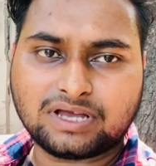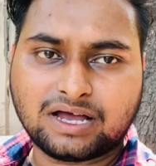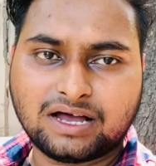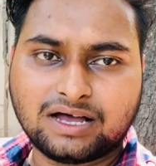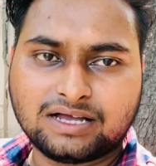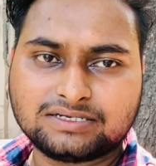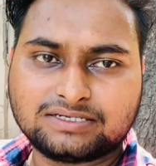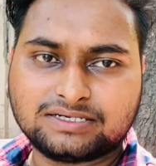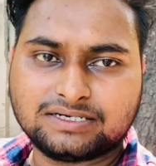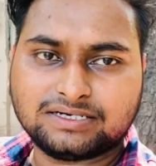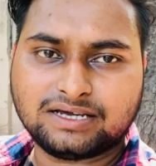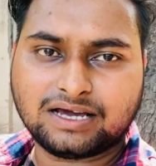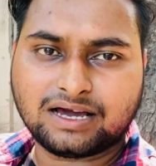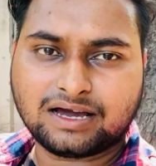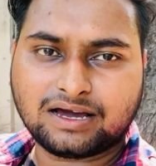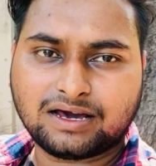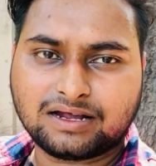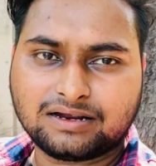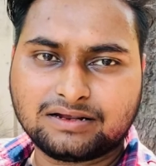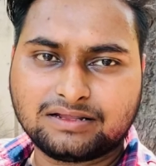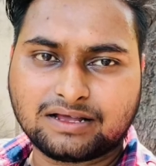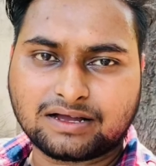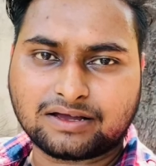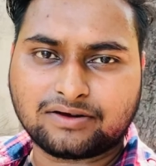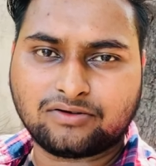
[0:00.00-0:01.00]
यहाँ
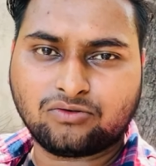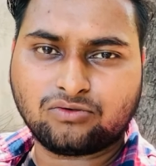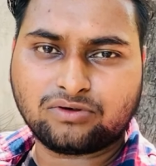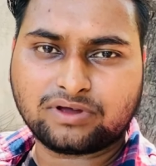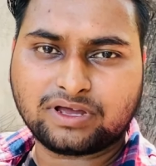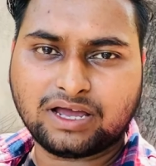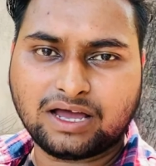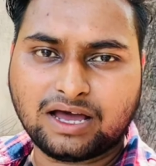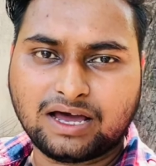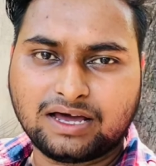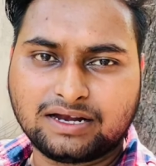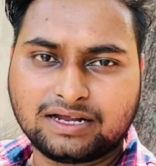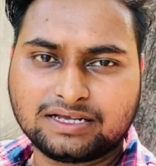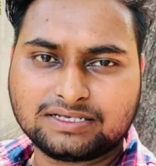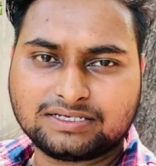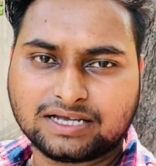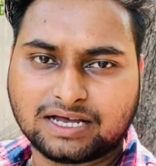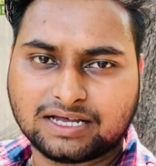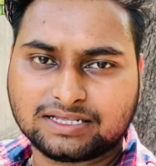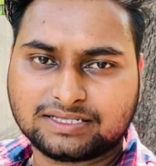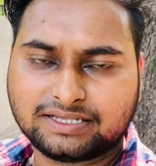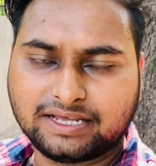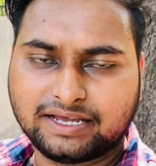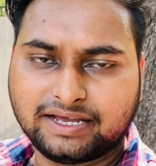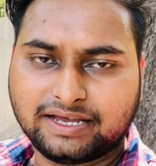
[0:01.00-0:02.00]
चिड़ियाघर लखनऊ के आना
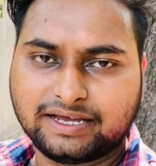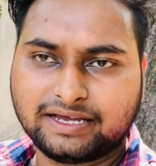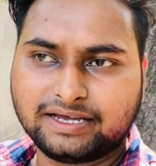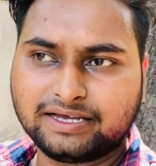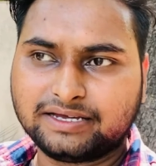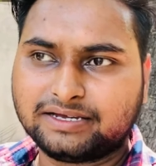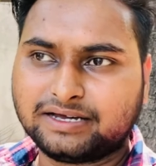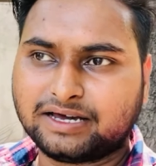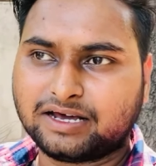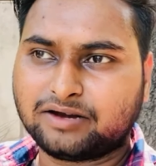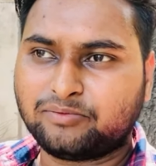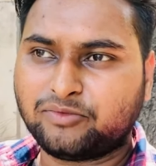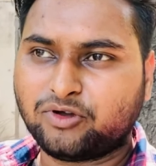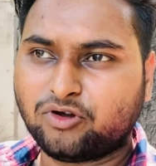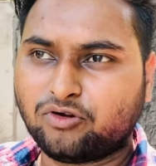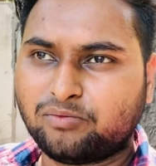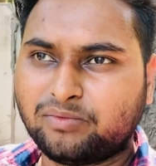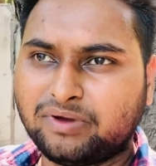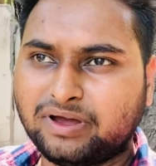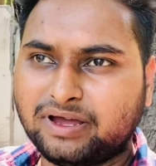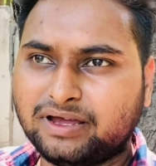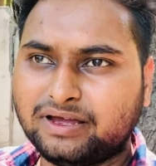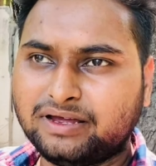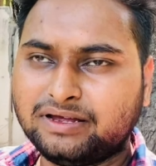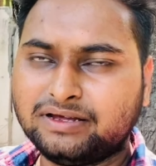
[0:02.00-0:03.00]
चाहते हैं गर्मियों
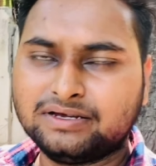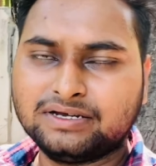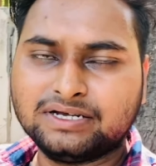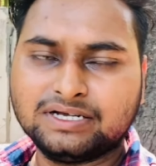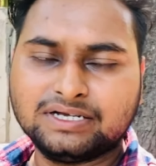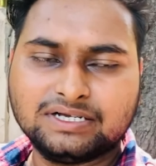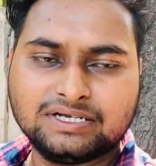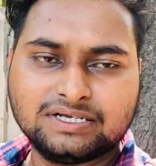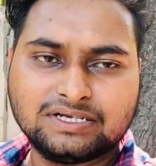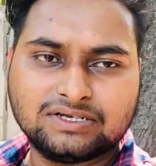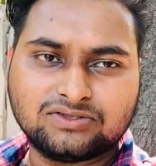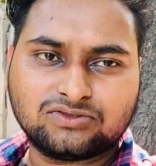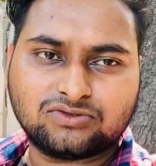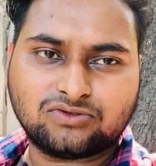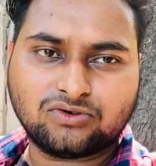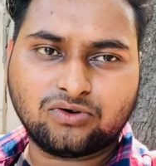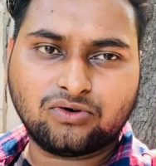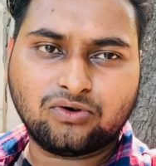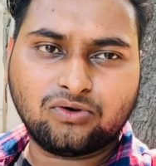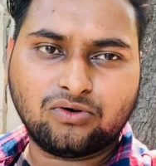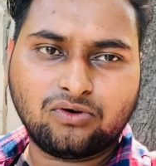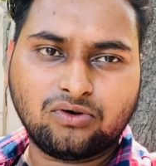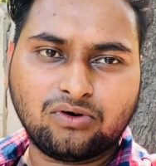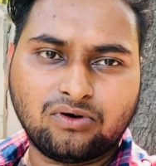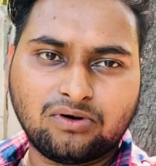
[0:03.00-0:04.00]
में तो
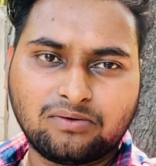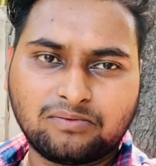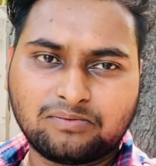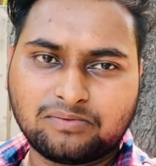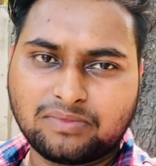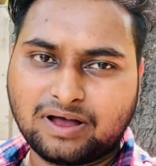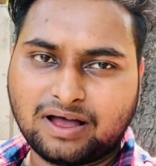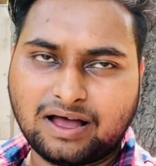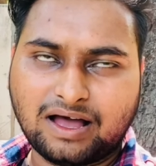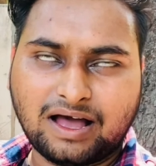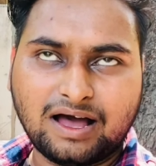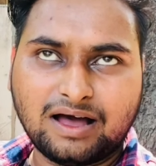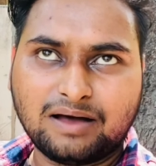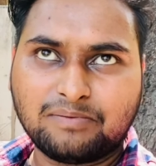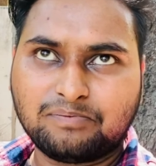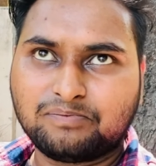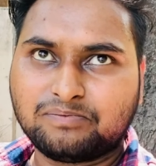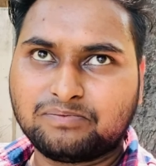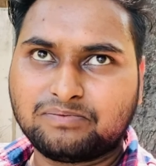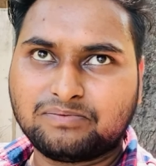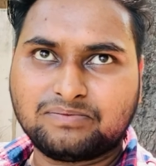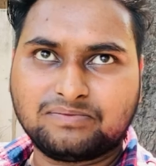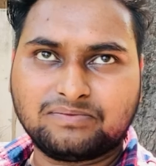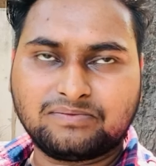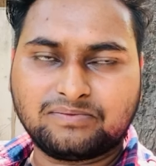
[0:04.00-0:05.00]
आप
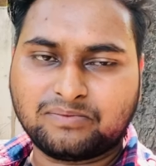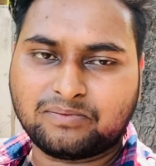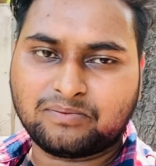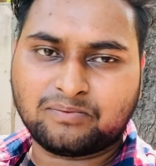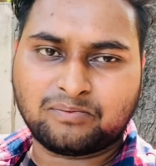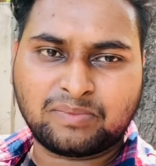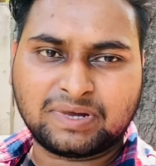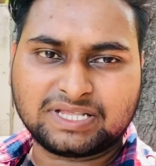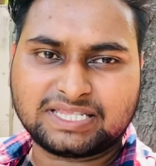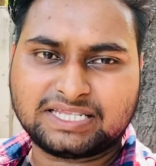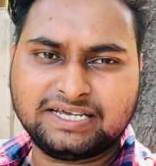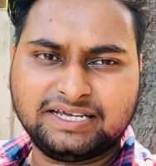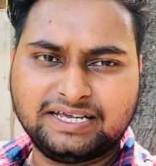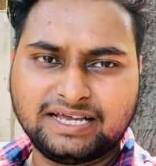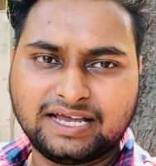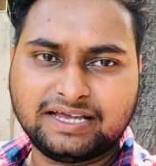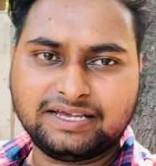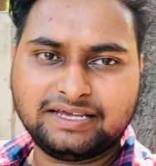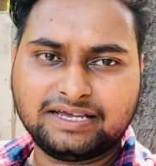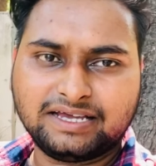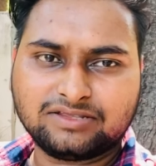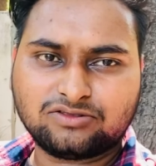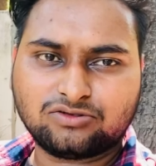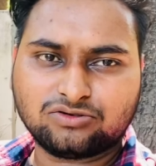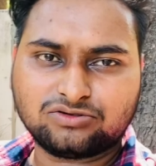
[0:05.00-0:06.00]
मथी ही
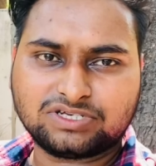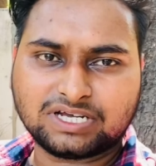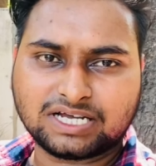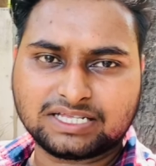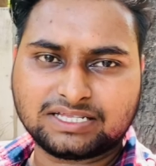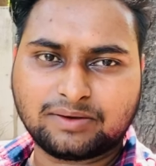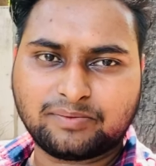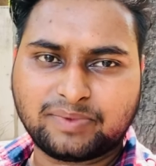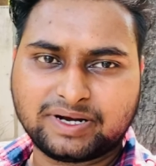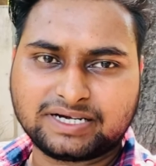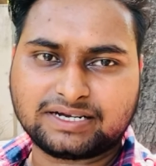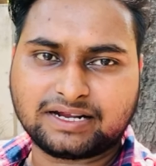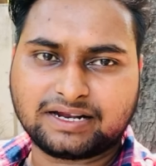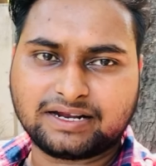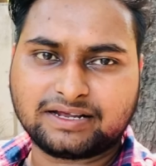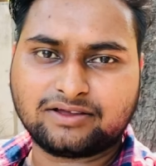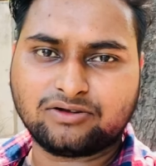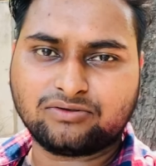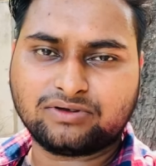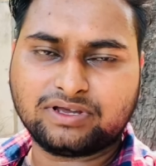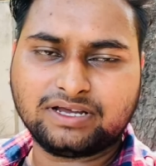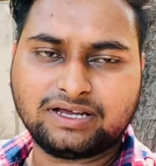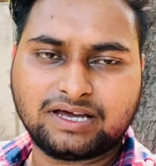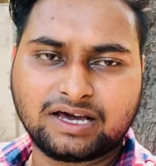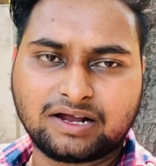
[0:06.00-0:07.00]
आइए तो ज़्यादा बेटर है
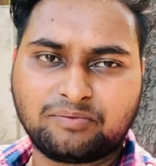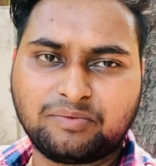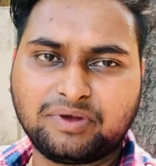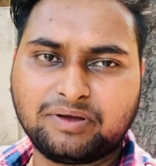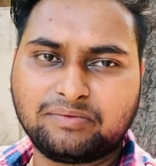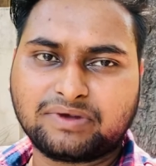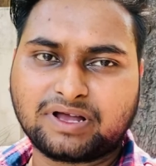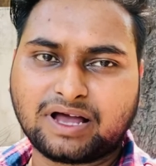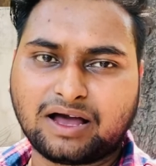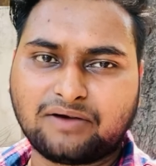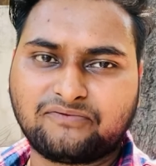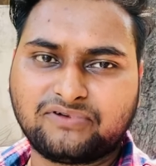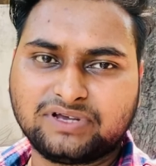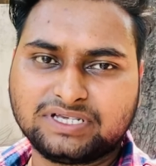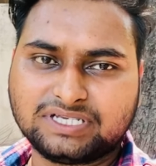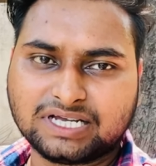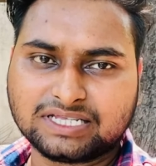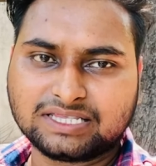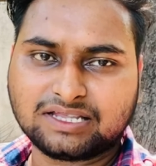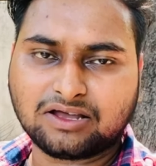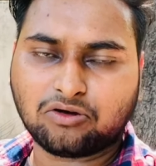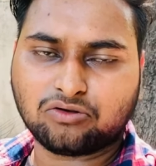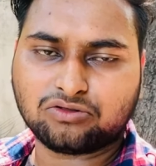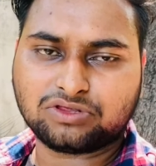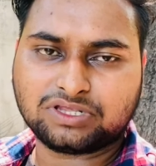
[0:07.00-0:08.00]
क्योंकि गर्मी काफ़ी
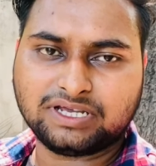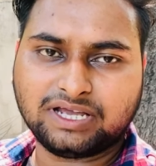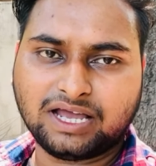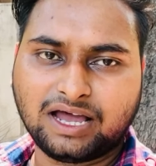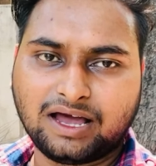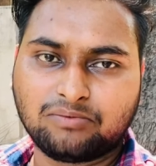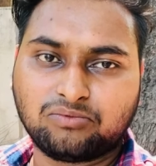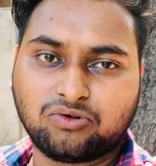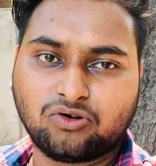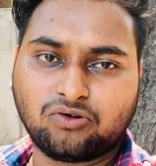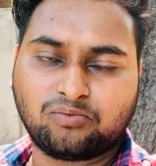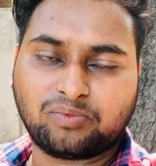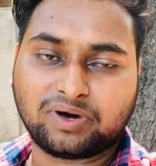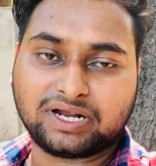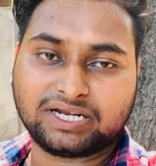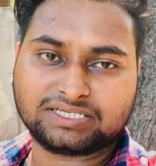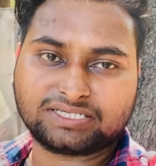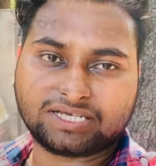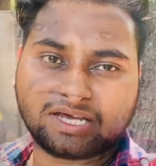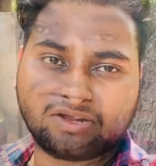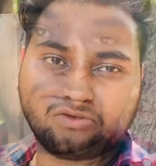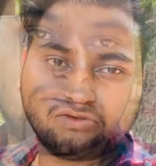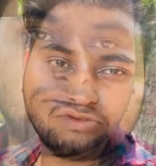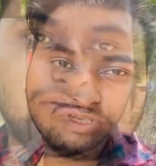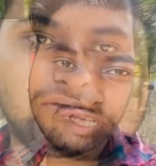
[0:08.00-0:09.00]
ज़्यादा होती है आप लोग
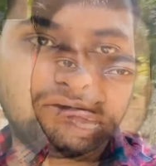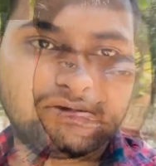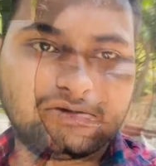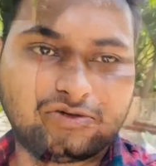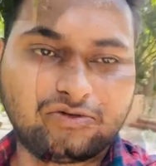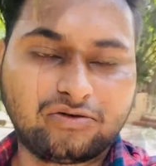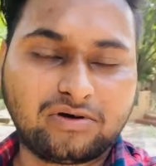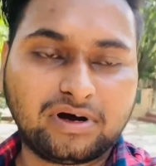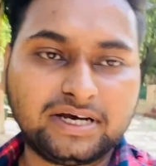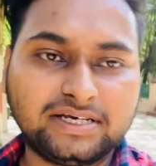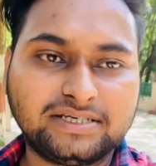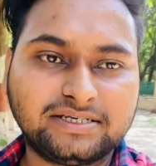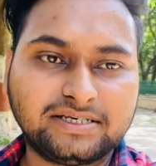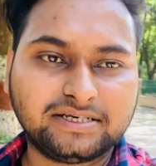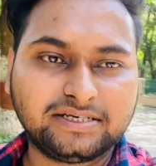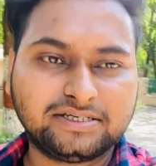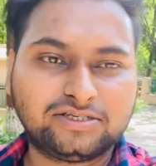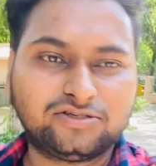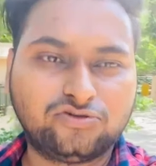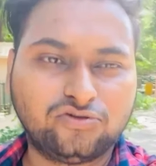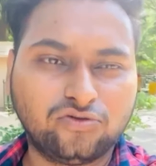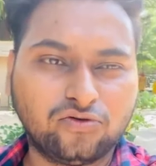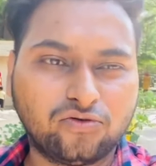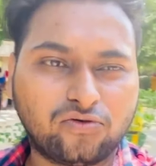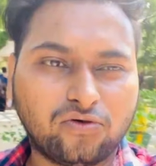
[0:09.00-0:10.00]
परेशान हो जाएंगे तो गाइज़
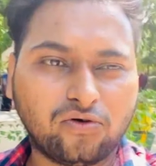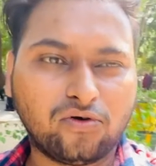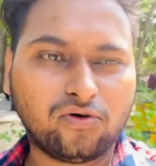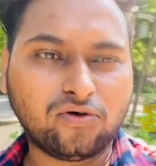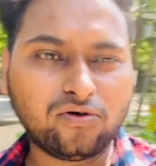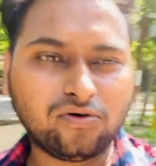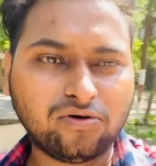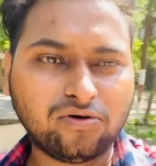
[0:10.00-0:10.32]
इस जू को